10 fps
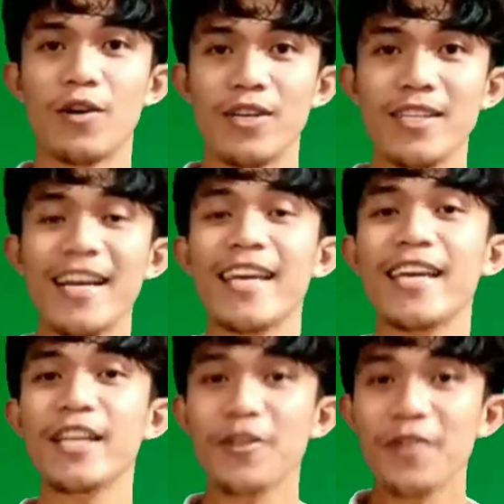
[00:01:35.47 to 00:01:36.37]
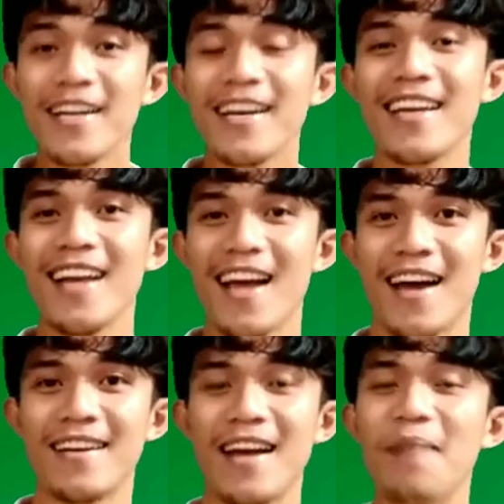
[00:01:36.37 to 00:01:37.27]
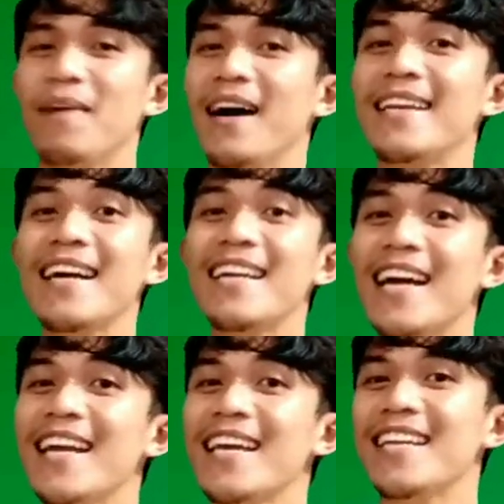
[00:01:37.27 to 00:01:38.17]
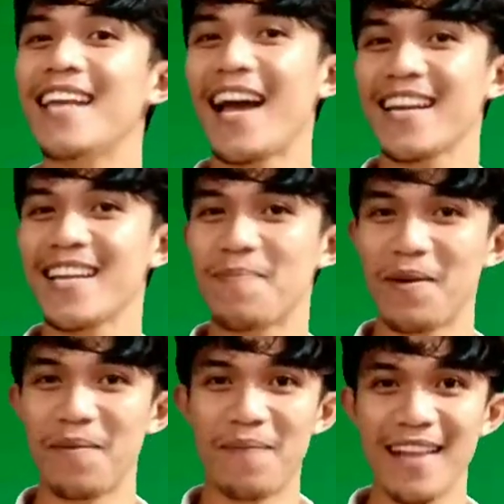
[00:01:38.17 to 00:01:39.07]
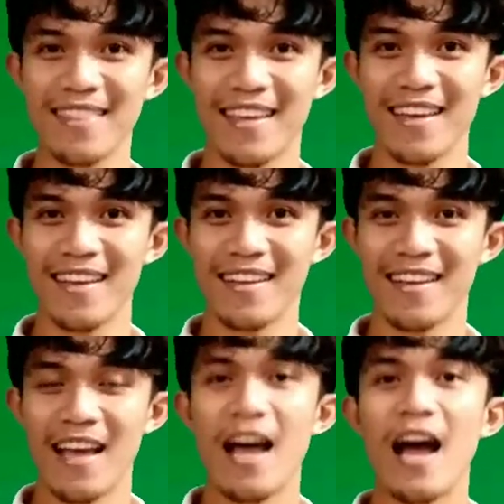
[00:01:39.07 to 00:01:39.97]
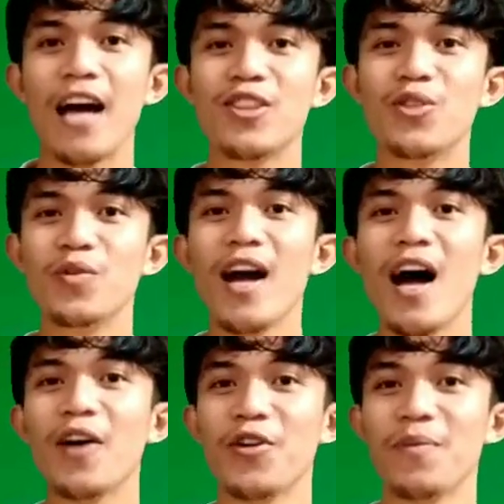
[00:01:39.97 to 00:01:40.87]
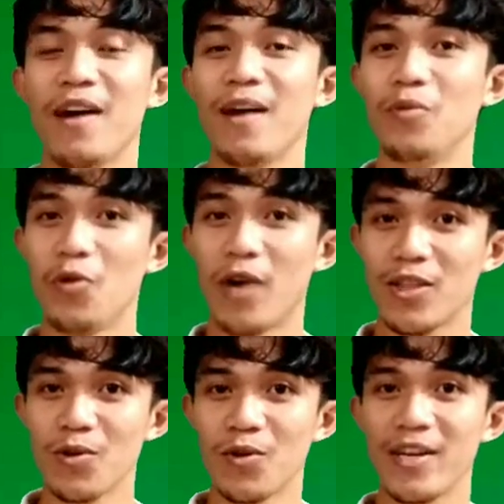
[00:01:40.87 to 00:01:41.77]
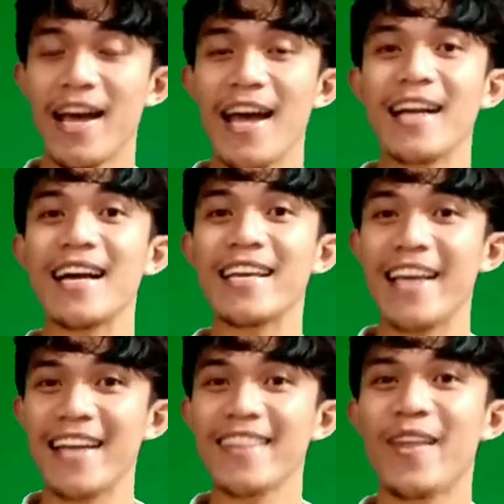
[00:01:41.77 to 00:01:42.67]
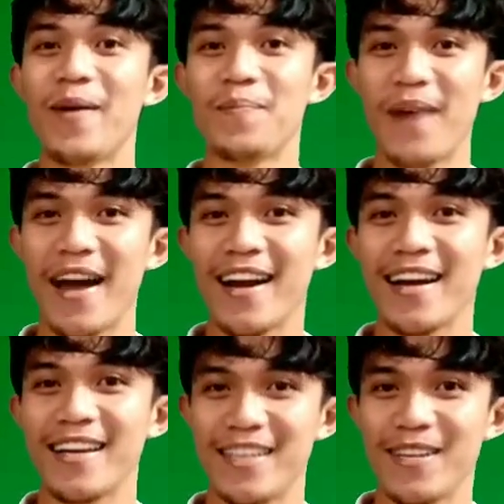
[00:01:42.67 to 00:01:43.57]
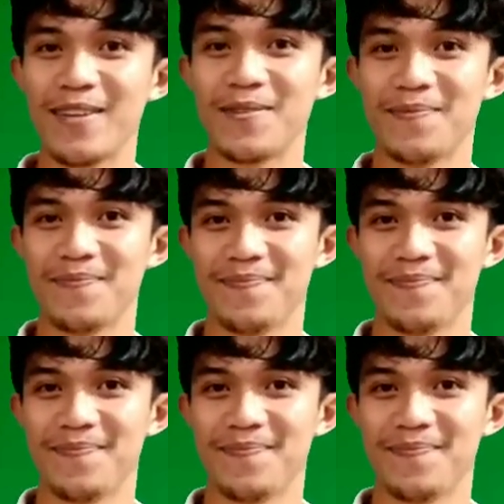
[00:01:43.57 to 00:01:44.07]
karon na inyo na nailhan ang mga nagkalain-lain nga pagbati, aduna ako'y mga buluhaton nga giandam para kaninyo.